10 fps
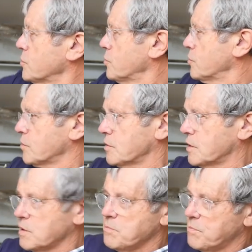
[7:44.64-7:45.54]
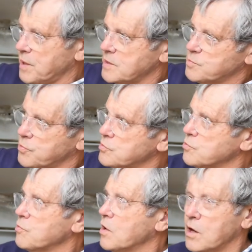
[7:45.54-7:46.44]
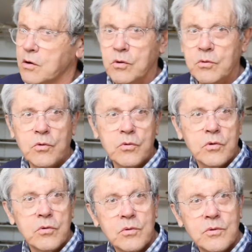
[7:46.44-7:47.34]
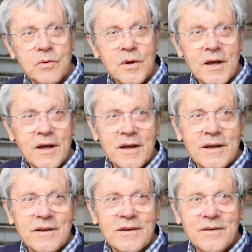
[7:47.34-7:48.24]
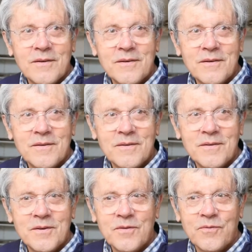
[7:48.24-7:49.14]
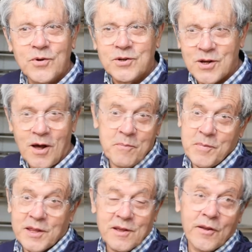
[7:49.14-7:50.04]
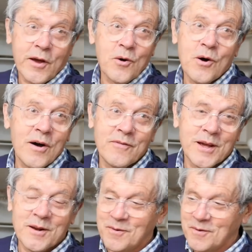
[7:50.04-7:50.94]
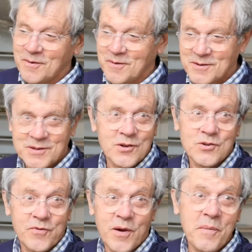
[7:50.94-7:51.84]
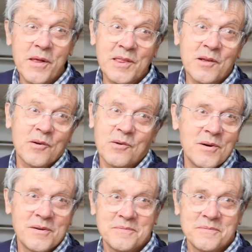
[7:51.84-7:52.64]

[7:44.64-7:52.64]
euh, qui me plaisent plus ou moins. Alors donc, il euh, euh, faut que je la remette en accord avec le, ce que je fais maintenant, quoi.